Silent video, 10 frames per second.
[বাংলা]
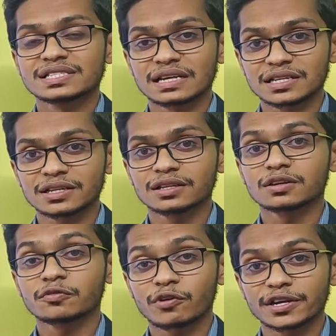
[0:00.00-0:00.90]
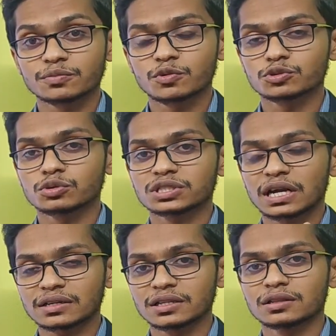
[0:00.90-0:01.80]
স্যাটারডে থেকে ফ্রাইডে পর্যন্ত
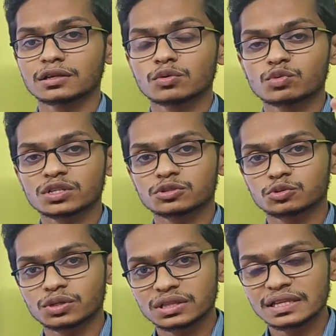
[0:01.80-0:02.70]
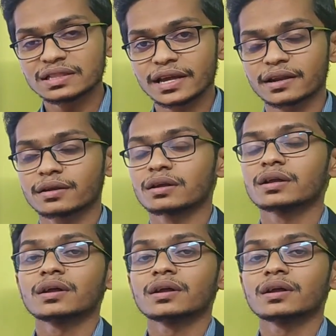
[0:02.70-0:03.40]
সাতটি দিন থেকে উনি একটি যদি দিন দেখেন